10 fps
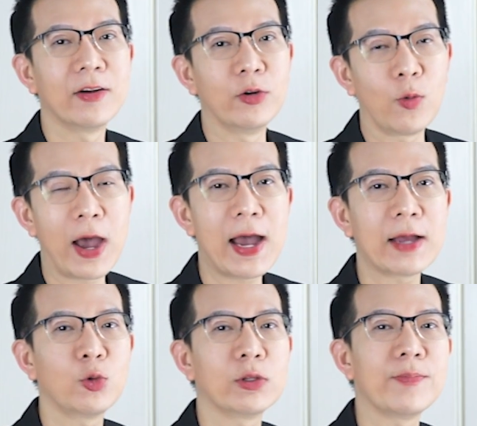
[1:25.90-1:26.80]
หรือว่า
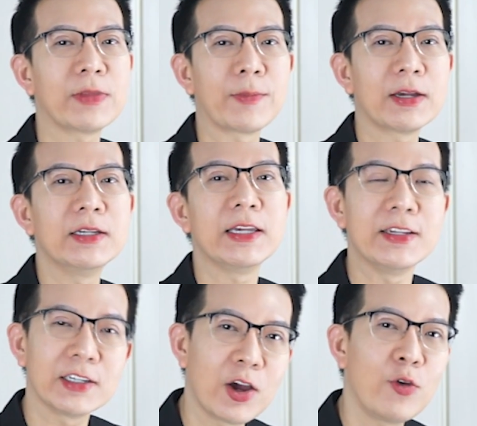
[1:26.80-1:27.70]
ตัวเต็มๆก็คือ
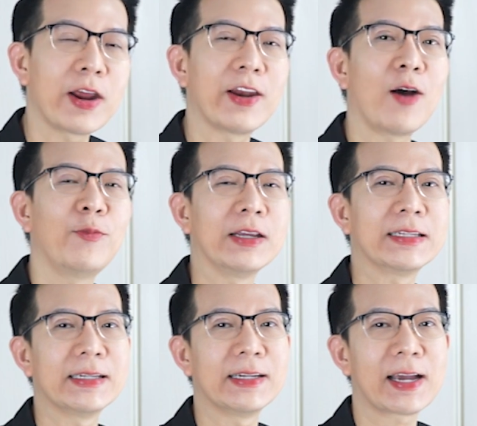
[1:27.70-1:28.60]
internal rate of
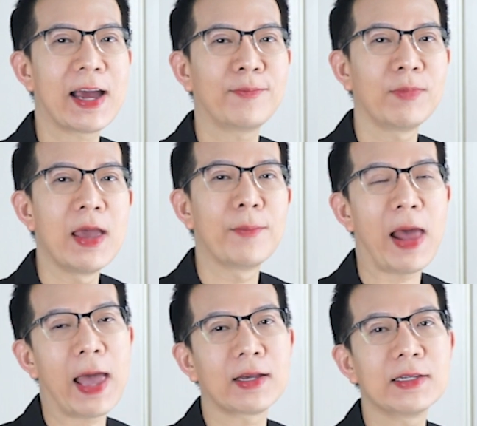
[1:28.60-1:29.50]
return นะครับ แปล
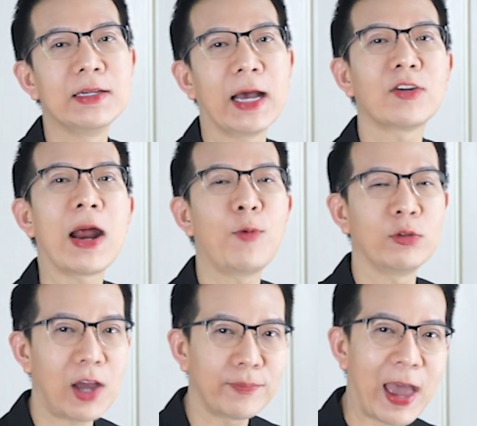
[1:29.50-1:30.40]
ก็คืออัตราผล
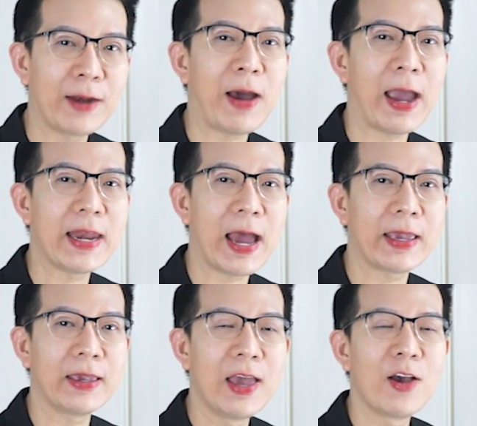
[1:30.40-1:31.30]
ตอบแทนภายใน
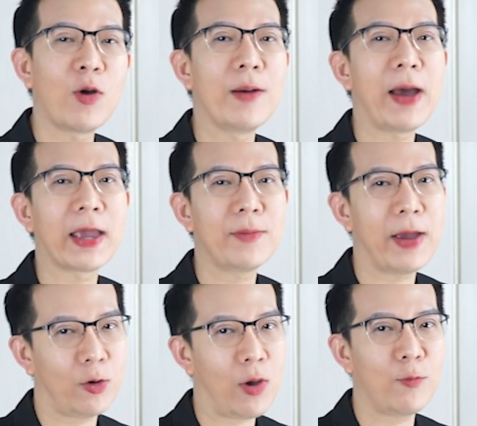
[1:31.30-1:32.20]
ความหมายก็ห
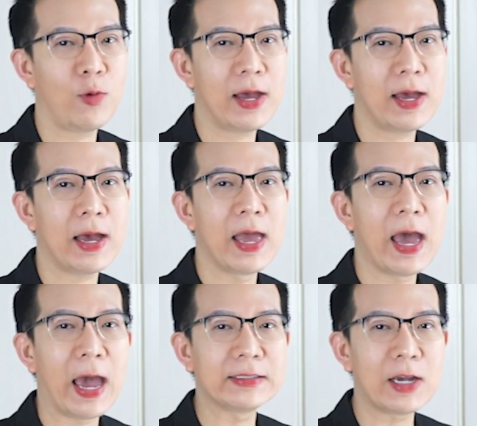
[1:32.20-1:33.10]
มายความว่า
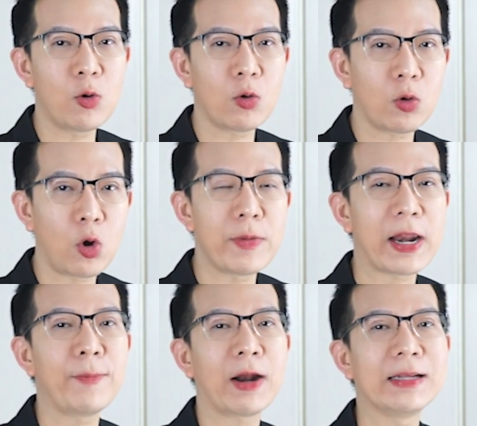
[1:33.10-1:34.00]
ไอ้เจ้ากรมธ
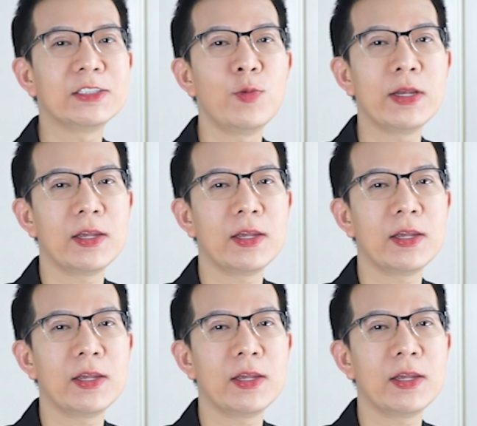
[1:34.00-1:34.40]
รรม์ประกันชีวิต